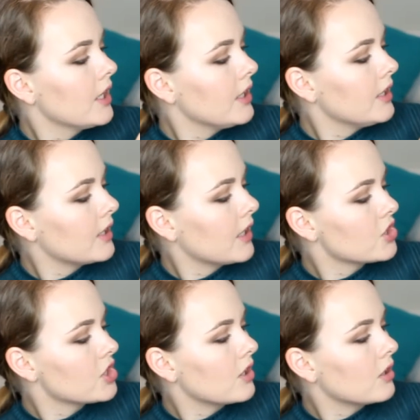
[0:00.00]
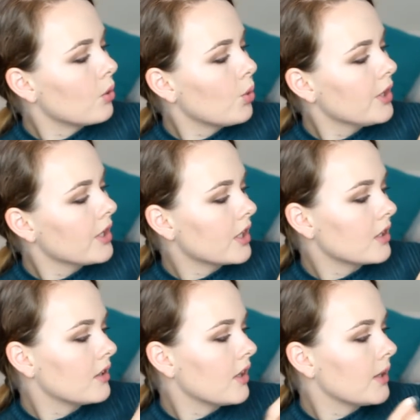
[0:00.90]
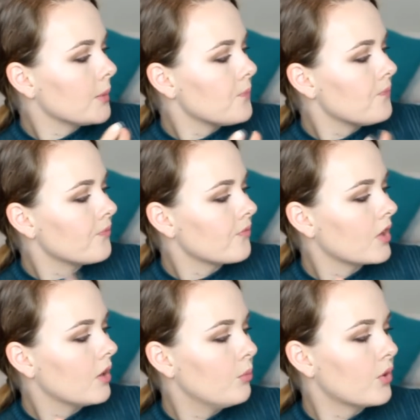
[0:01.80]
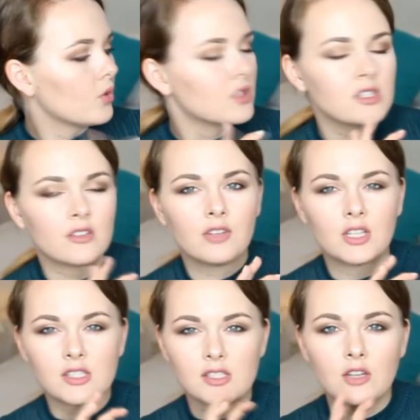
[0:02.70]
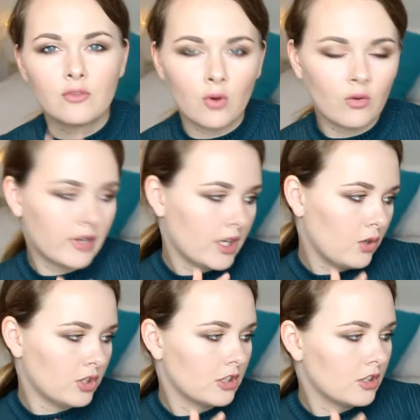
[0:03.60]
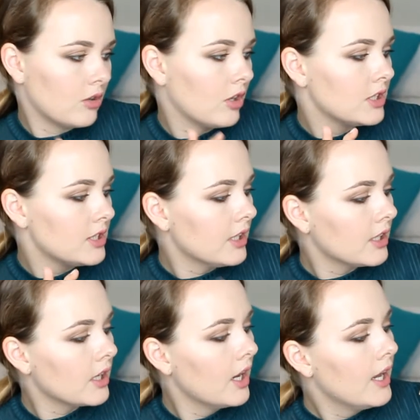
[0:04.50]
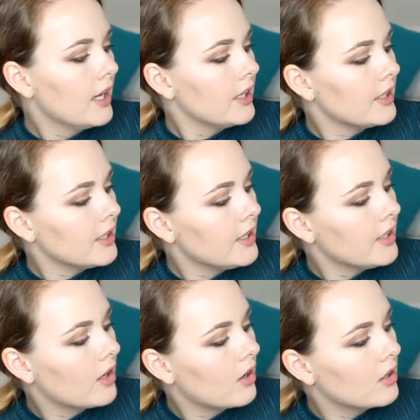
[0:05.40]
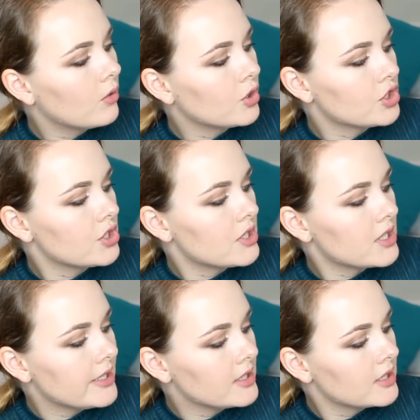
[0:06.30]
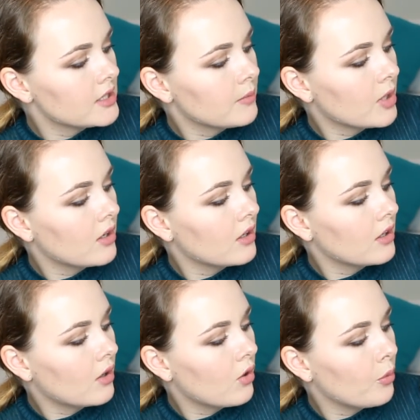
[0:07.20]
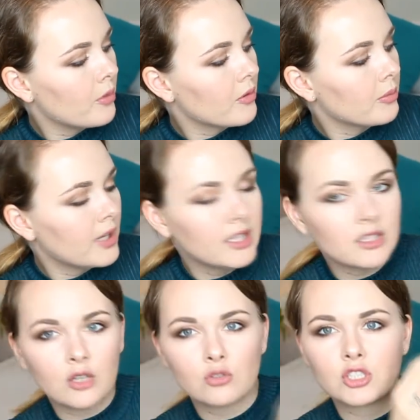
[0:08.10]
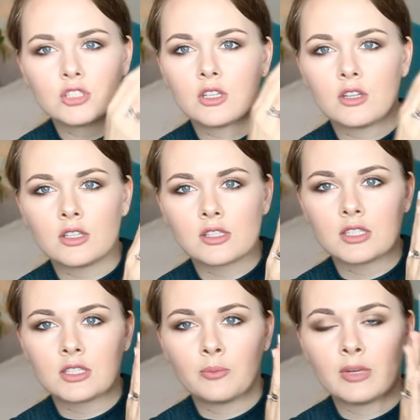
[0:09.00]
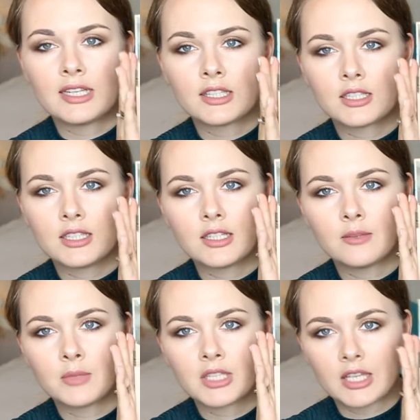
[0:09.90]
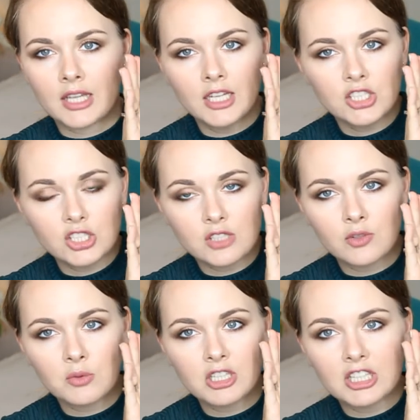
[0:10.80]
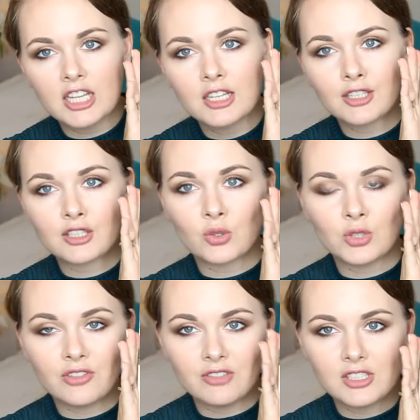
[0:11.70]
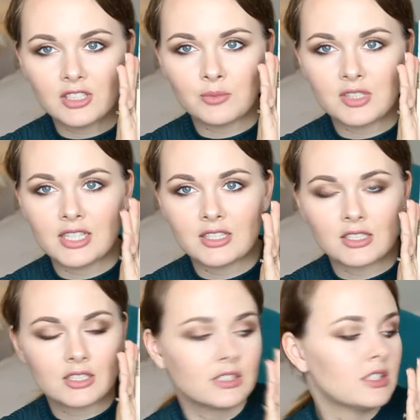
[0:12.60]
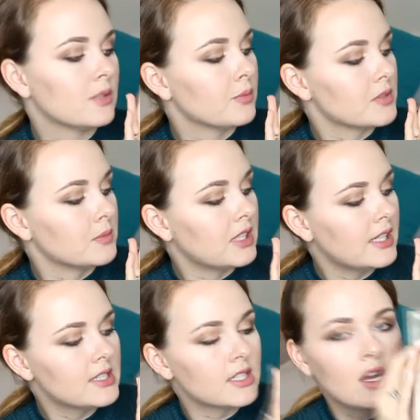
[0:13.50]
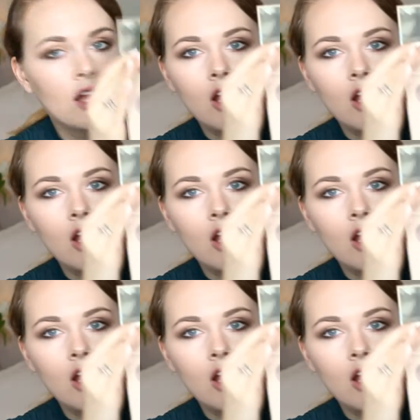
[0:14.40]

и также Alloy. это бронзово-сливовый какой-то такой оттенок, и очень интересный оттенок э, Copper Plaid. Я уже делала с этой палеткой макияж на своем канале. Кто не видел, обязательно сходите, посмотрите.